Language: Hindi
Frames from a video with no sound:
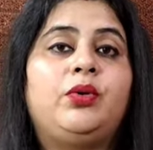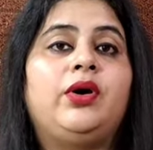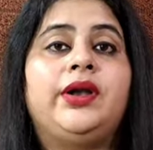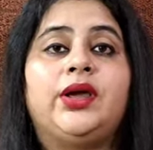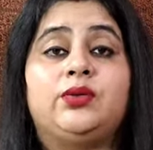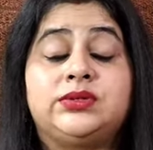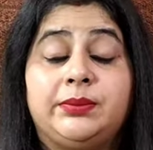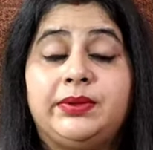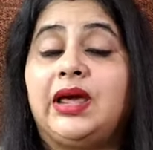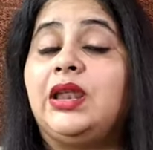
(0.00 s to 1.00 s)
बॉन्ड है
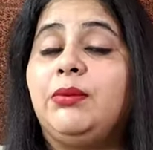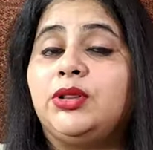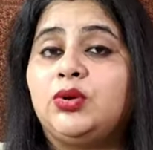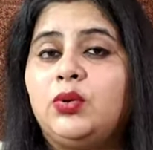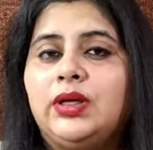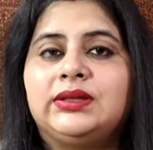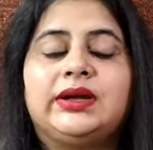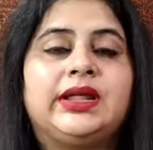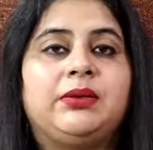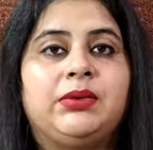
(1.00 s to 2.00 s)
उसे बनाने में थोड़ा
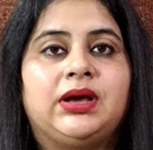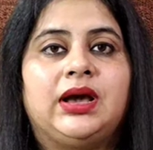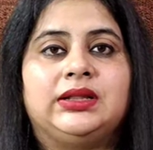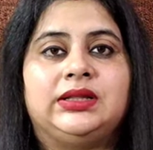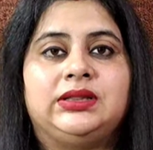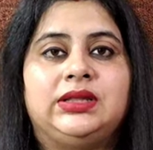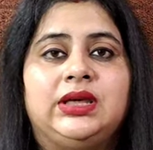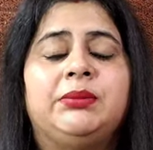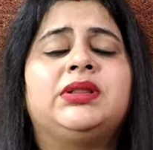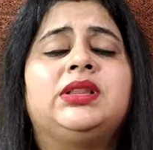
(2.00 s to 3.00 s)
सा टाइम लगा देती
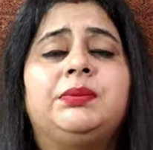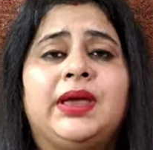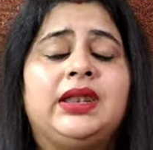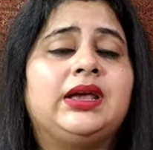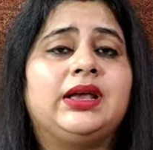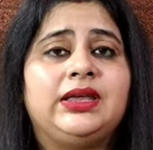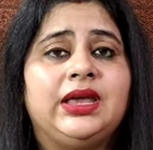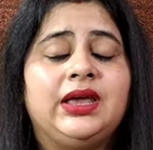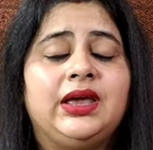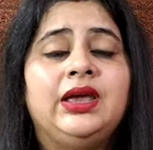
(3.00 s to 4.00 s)
है मतलब कहने का
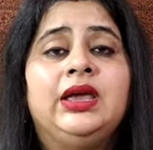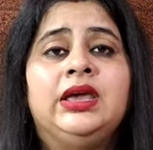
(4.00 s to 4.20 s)
ये है